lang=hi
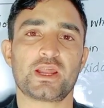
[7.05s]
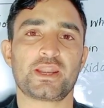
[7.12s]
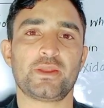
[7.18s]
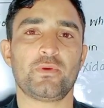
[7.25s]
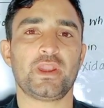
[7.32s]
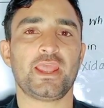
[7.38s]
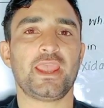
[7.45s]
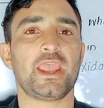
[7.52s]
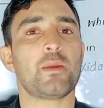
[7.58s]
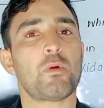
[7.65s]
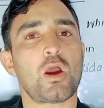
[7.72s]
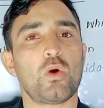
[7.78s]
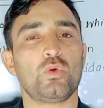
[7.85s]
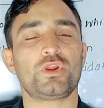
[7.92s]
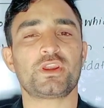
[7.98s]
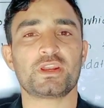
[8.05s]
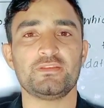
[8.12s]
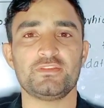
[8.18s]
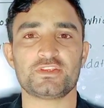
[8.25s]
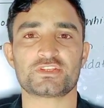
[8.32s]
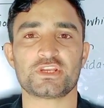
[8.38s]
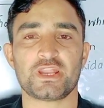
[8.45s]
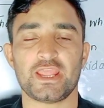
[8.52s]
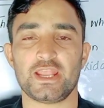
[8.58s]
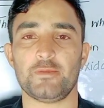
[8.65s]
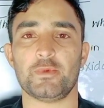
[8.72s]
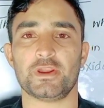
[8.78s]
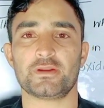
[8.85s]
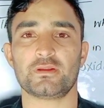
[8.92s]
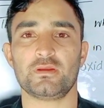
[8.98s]
करने वाले हैं अबाउट ट्रांजिशन
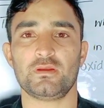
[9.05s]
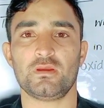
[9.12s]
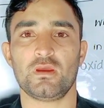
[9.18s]
एलिमेंट